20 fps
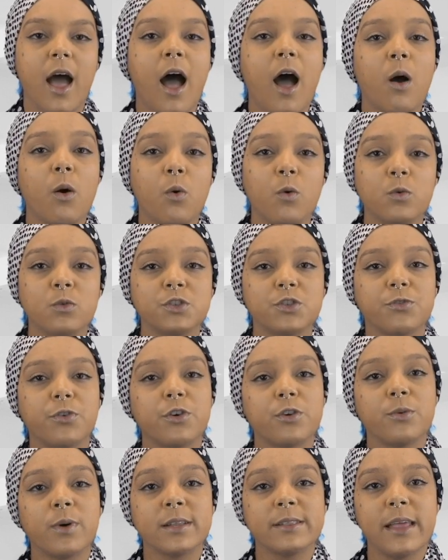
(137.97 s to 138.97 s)
Alguns
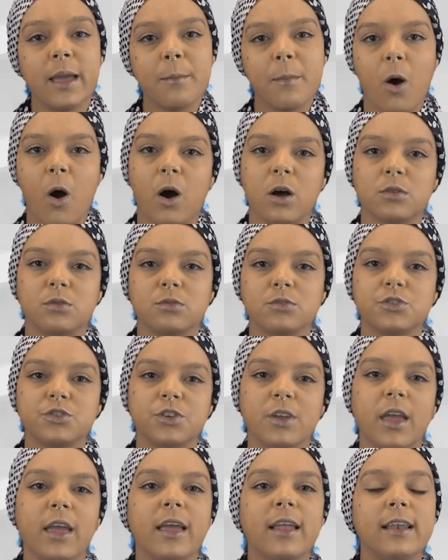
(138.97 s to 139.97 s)
foram até mortos.